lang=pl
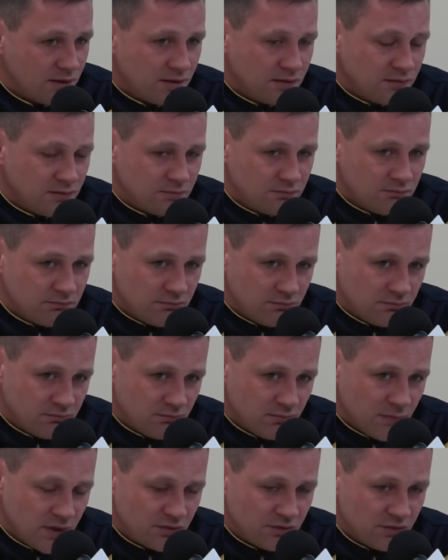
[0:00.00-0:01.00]
E,
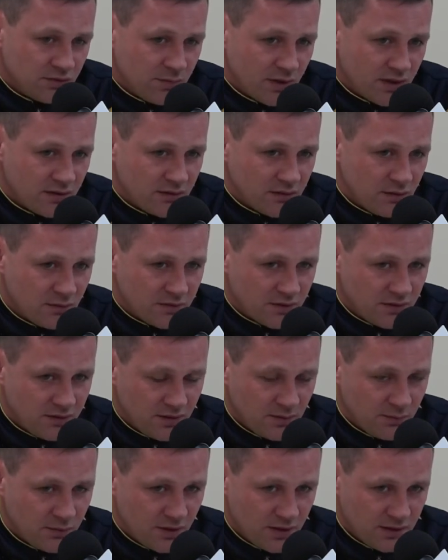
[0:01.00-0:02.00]
Maciuś bardzo dobrze
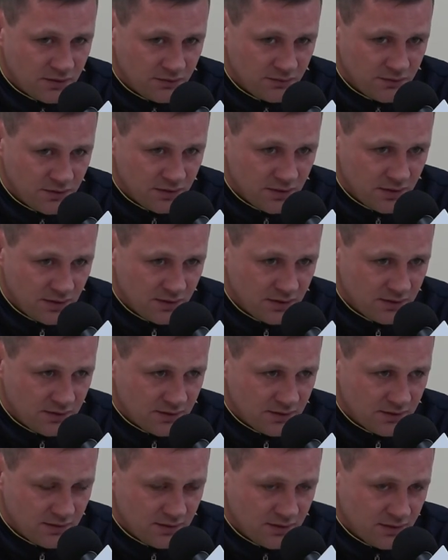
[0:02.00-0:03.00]
sobie poradził dzisiaj
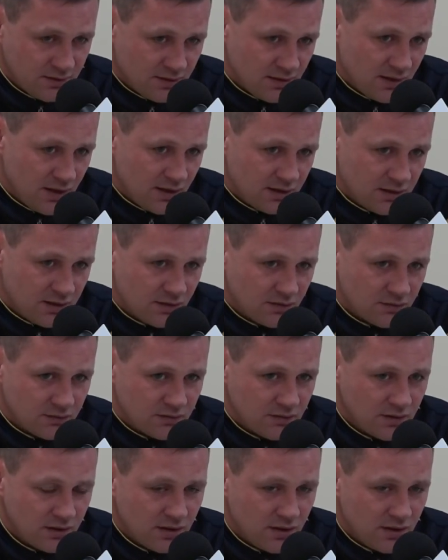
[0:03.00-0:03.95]
z Garygą.